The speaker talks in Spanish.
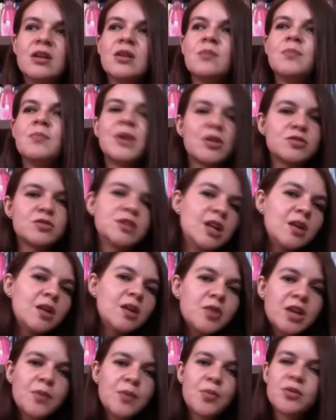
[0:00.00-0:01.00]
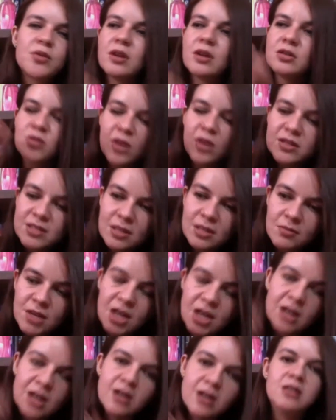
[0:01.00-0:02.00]
pero sí le voy a poner yo así mi
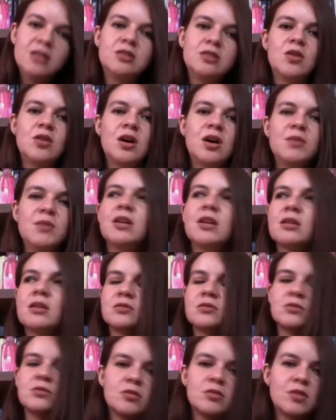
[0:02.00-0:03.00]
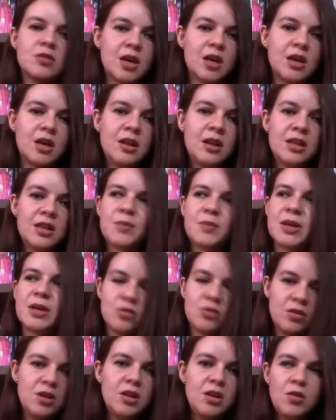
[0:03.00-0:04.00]
granito a, miren, esto es lo que hay del
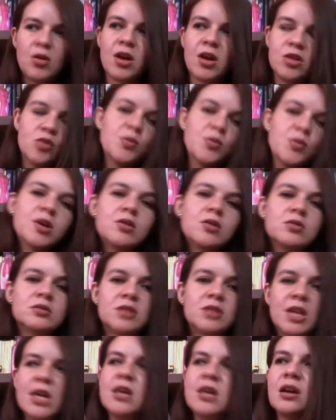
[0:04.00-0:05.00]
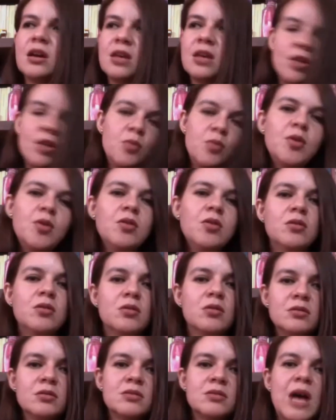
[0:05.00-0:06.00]
español y lo que yo me encontré y aquí lo pongo,
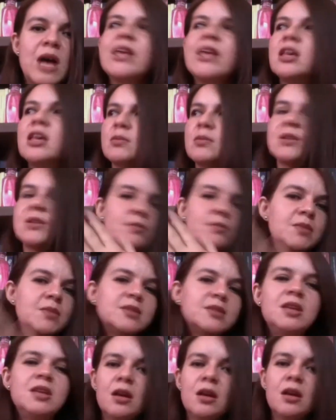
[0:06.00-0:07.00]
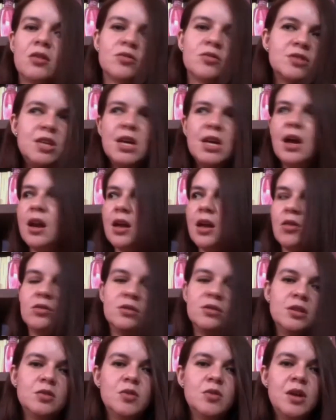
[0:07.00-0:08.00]
¿no? Alguien más investigue siga sígale,
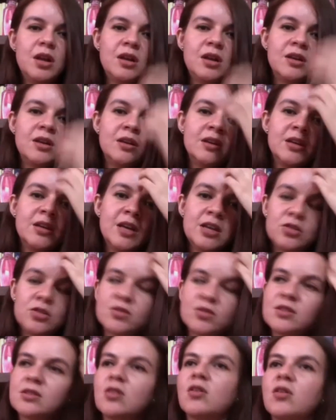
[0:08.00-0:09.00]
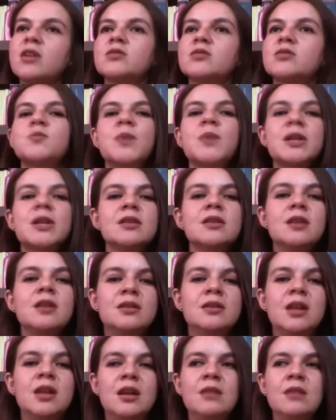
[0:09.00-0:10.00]
continúale. Entonces creo que eso es parte
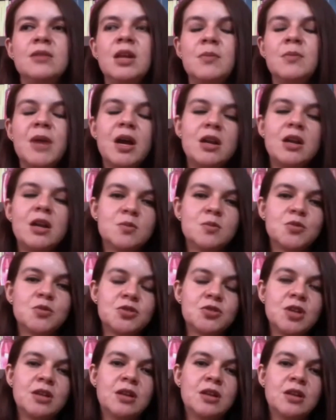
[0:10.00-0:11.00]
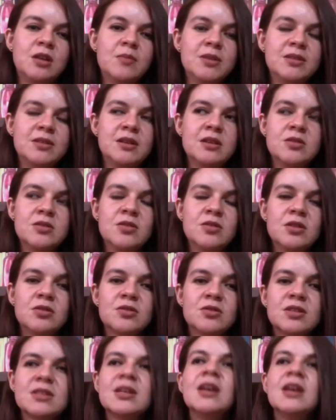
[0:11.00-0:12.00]
del, mecanismo social de la investigación.
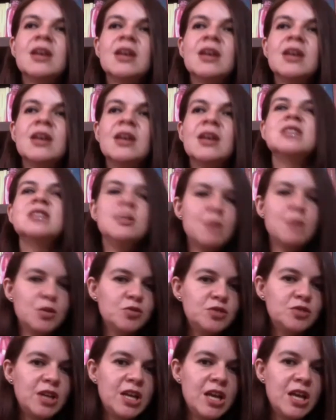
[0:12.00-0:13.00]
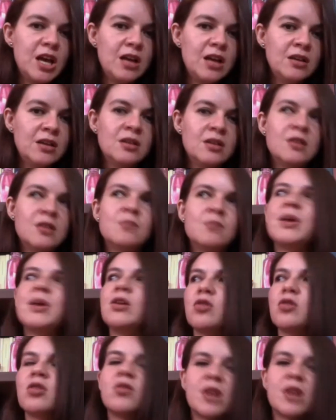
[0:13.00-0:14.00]
Entonces sí me gustaría,
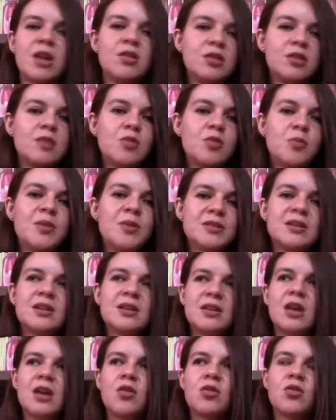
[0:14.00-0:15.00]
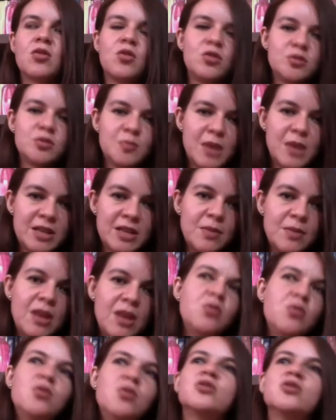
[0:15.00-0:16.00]
pero creo que lo debo pensar ya con ojos más
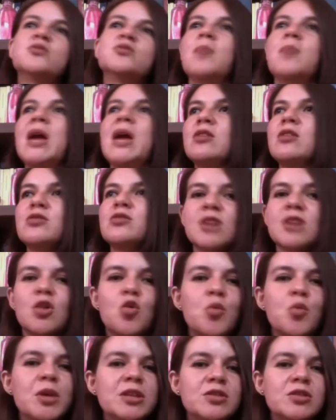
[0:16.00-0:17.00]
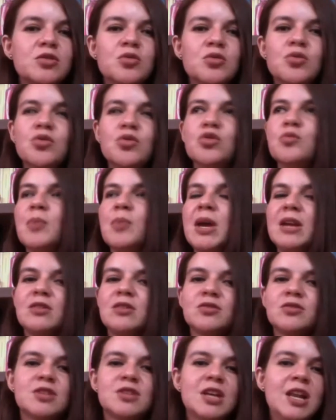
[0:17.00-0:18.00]
maduros, menos de juventud,
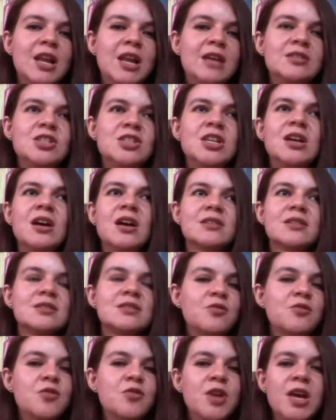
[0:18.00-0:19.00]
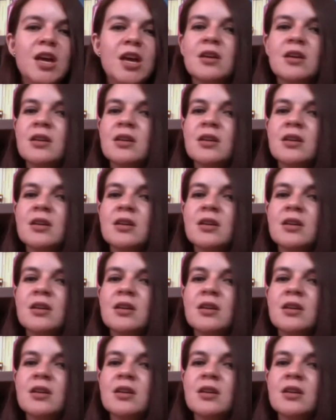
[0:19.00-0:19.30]
menos de la chica que se fue